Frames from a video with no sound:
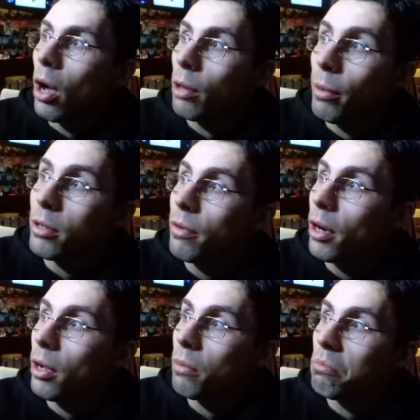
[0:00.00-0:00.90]

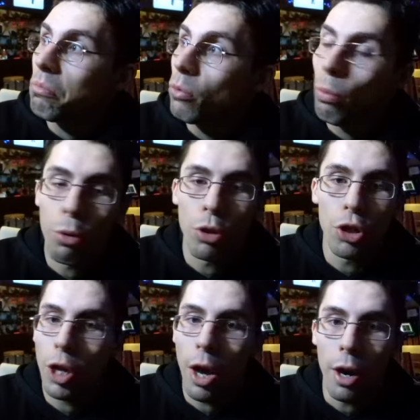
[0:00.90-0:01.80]
Атмосфера ну, просто
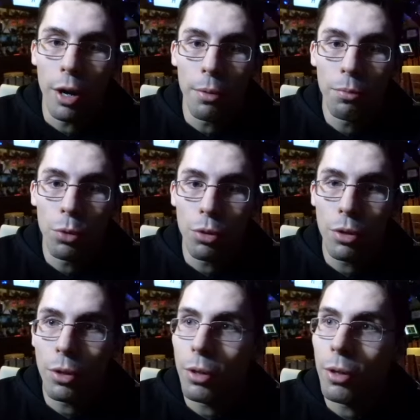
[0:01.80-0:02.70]
шикарная. То
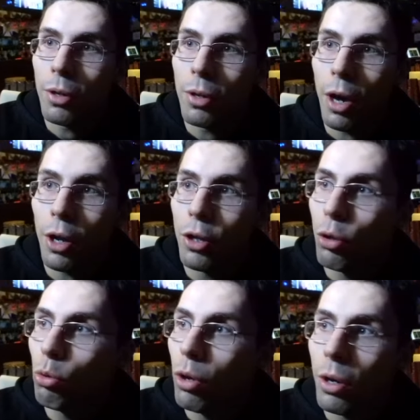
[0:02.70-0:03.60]
есть э,
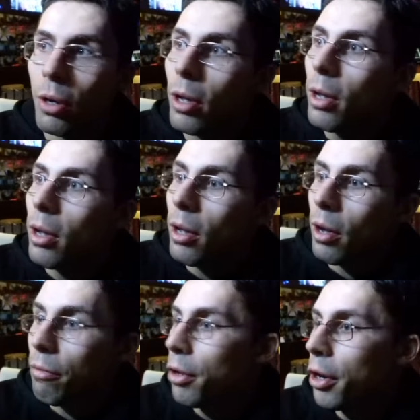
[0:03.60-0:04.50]
архитектура
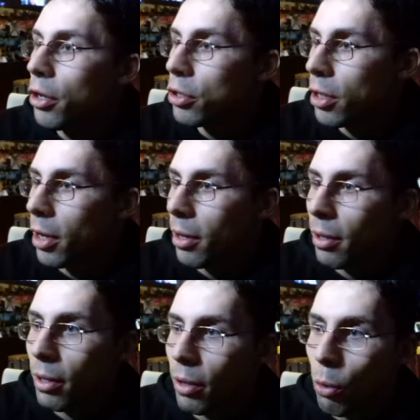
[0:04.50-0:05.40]
феерическая.
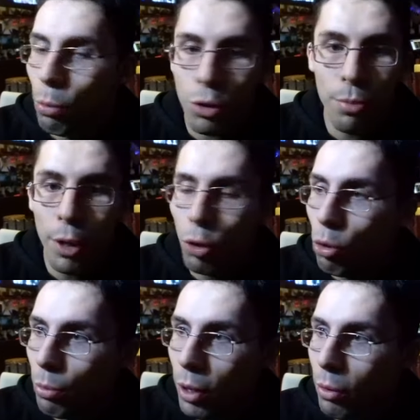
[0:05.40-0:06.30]
Я вот просто
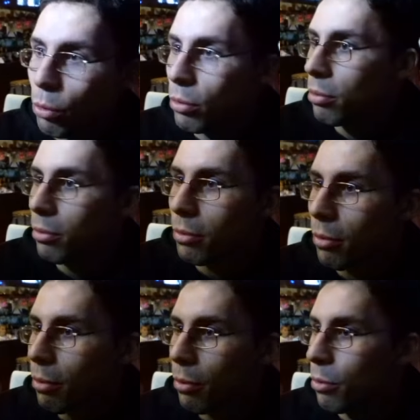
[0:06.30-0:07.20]
смотрю, у меня вот э,
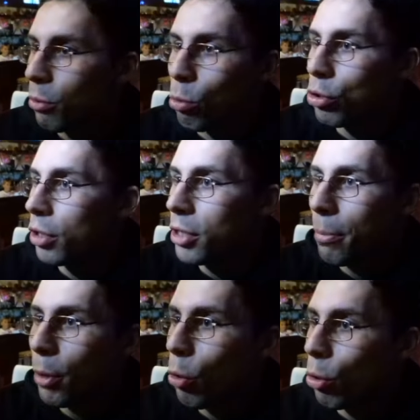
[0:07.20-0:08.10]
куча
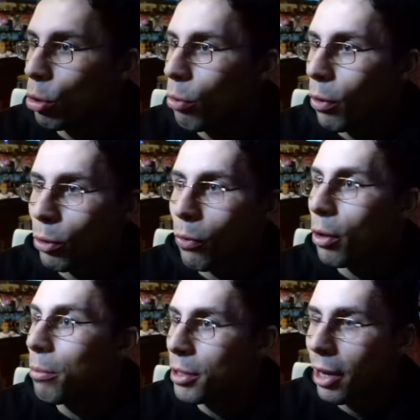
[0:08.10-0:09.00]
идей приходит, новых,
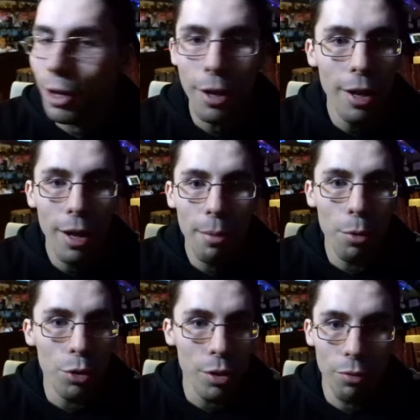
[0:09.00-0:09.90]
новых мыслей.
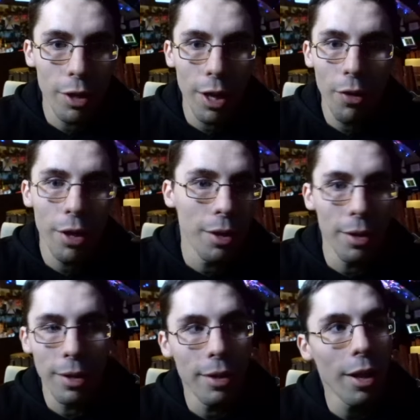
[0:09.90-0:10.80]
Просто вдохновение
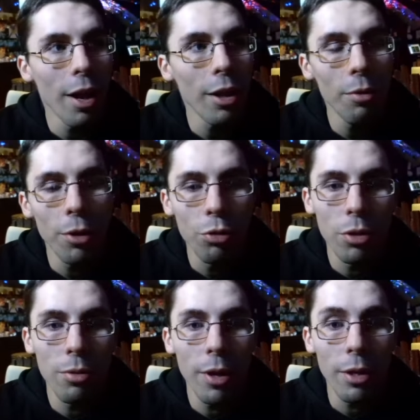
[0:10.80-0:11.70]
накатывает, что
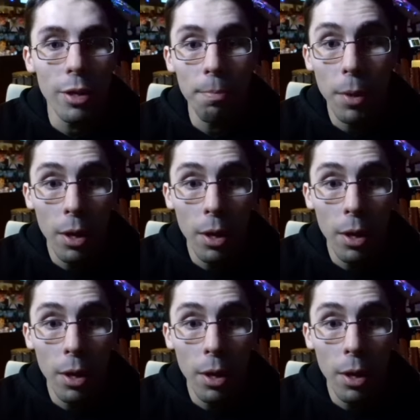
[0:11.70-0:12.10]
называется.